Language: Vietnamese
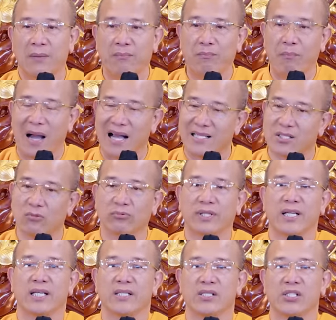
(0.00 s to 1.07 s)
hợp ba dòng
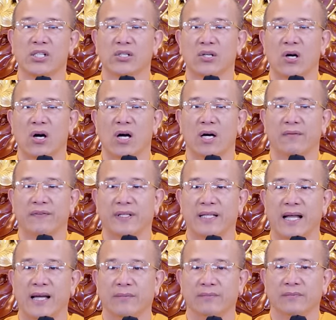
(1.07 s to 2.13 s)
thiền trước đó ở
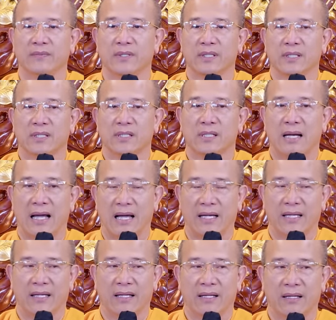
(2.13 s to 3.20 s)
Việt Nam lại